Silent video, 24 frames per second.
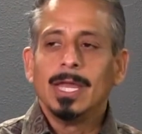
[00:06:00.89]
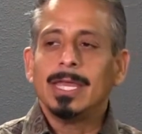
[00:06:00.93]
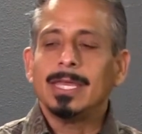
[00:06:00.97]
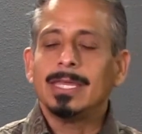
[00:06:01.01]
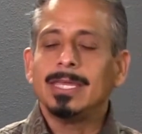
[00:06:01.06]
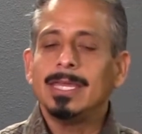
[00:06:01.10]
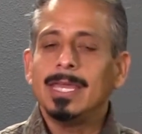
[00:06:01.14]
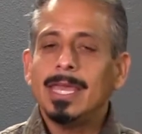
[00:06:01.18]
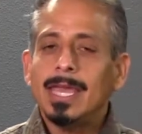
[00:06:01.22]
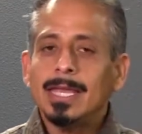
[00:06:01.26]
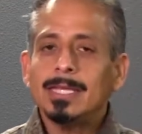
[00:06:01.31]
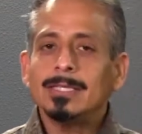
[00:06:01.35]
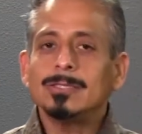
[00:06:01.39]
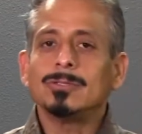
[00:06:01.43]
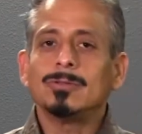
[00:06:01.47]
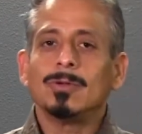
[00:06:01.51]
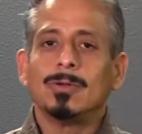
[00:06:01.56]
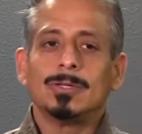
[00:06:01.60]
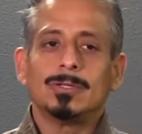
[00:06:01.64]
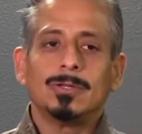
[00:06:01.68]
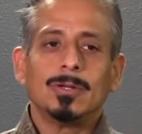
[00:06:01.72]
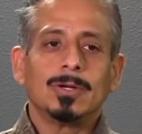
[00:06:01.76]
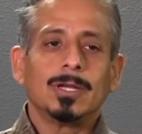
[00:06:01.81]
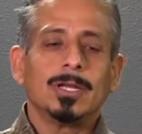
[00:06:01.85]
Y
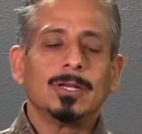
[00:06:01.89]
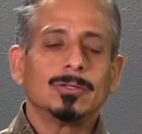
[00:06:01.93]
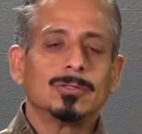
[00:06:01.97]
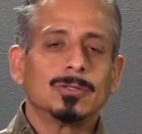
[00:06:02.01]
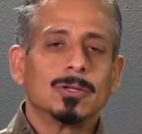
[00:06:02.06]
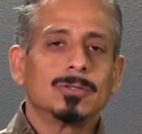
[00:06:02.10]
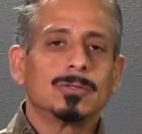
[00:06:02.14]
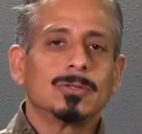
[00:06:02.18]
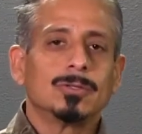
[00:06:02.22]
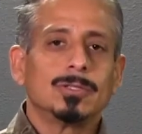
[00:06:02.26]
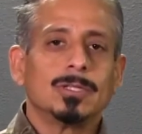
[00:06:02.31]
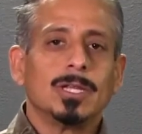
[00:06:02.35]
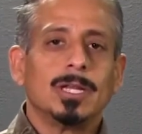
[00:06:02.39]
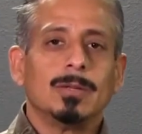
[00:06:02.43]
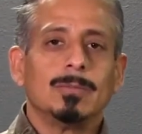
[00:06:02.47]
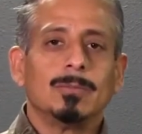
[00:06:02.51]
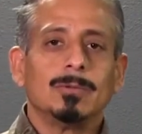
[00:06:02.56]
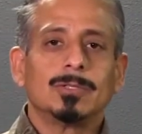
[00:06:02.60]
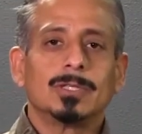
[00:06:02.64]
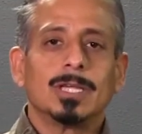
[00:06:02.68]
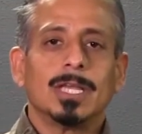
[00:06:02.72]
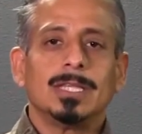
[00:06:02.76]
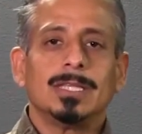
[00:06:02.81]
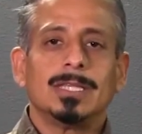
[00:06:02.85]
eso es lo que nosotros tenemos que